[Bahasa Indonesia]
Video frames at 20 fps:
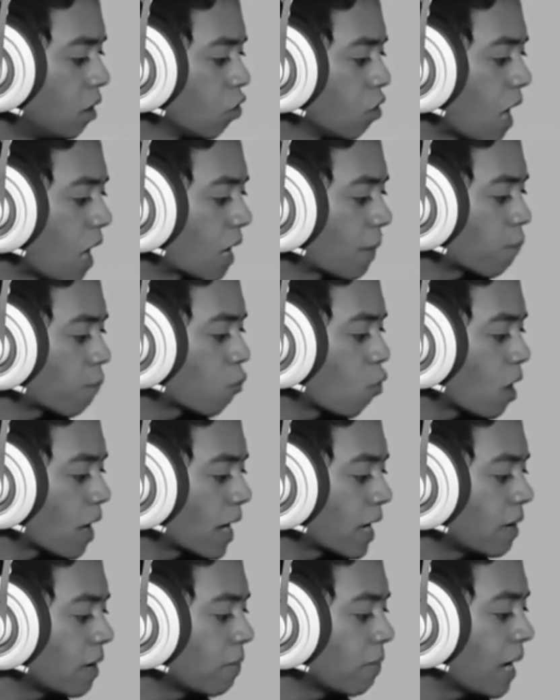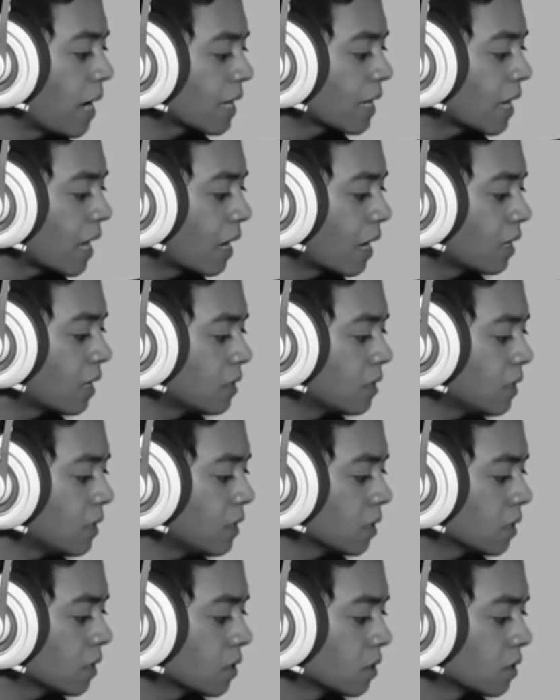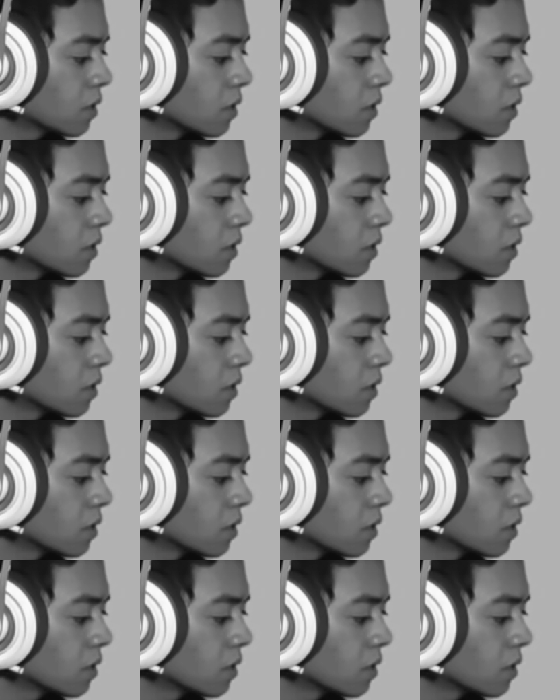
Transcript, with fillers: lu harus gua kayak gimana anjing